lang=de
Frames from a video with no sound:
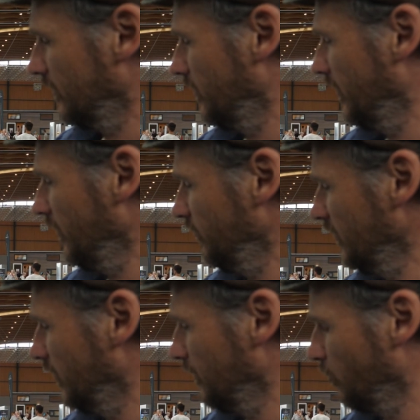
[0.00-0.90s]
äh,
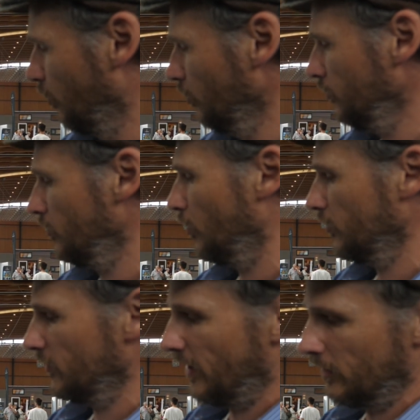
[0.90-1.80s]
entweder im Boden
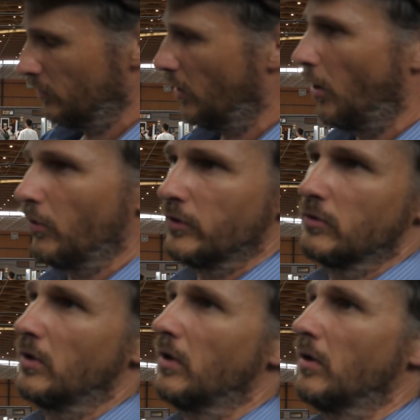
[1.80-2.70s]
oder dann auch
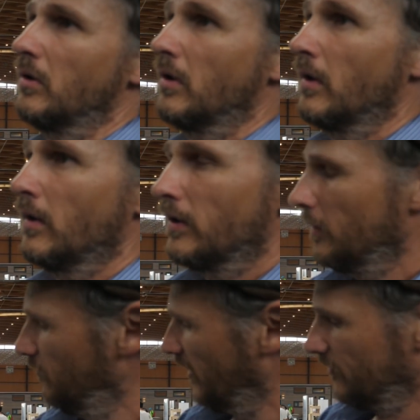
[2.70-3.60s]
in, äh,
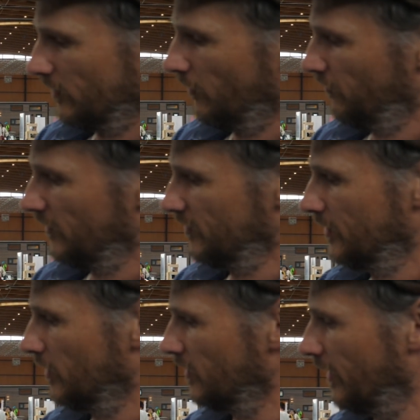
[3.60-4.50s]
im Wasser
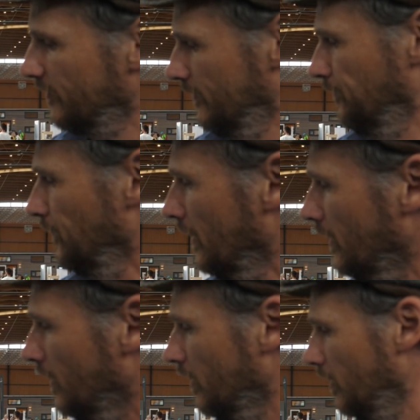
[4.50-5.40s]
versickern lassen
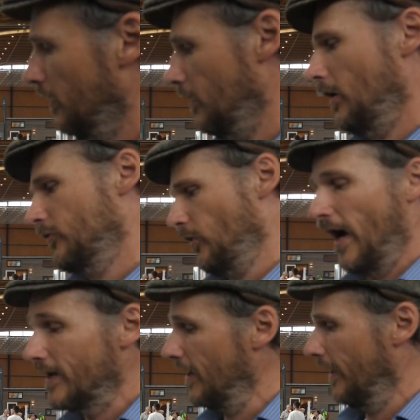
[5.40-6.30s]
äh, also
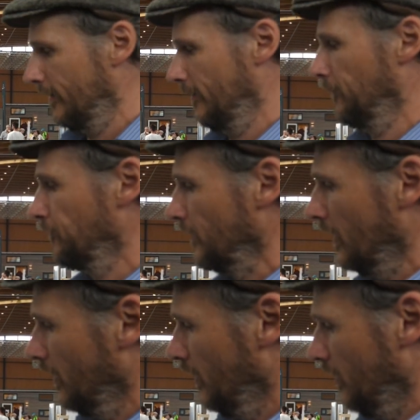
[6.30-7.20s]
einleiten.
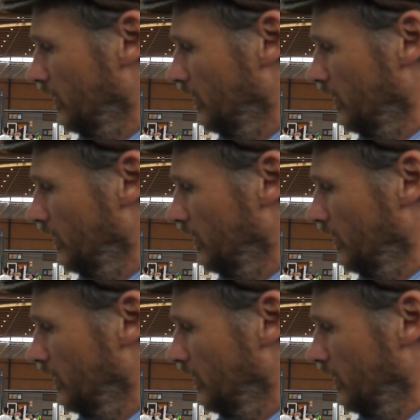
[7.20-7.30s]
Super